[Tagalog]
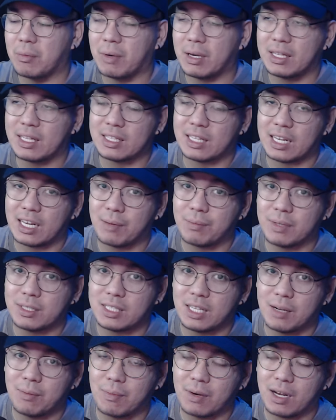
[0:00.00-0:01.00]
Mga natanggap na
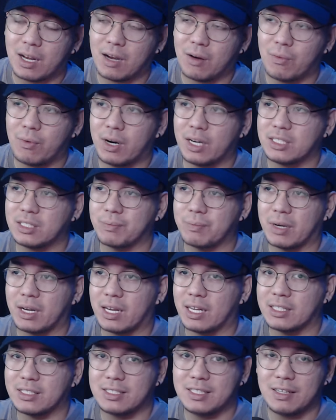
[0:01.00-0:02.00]
sila mga awards, mga
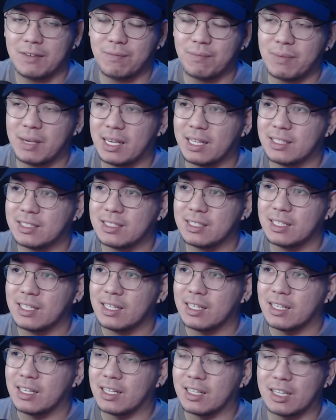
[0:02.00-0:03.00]
achievements,
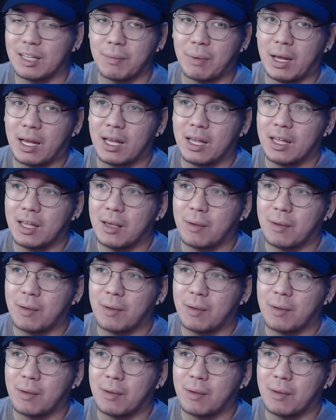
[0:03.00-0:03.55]
'di ba?